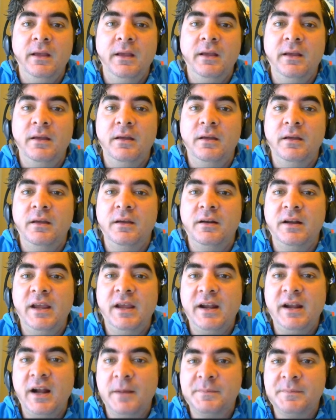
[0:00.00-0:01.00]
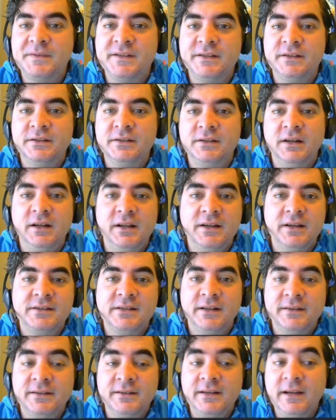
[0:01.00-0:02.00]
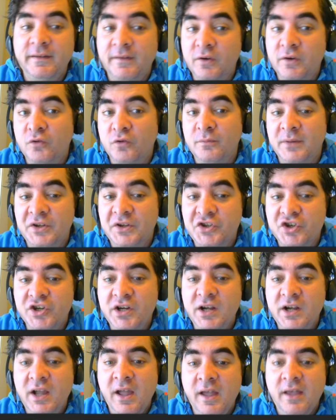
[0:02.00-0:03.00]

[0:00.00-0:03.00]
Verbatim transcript: Ee, Ray Robson, Alexander Ivanov maçı.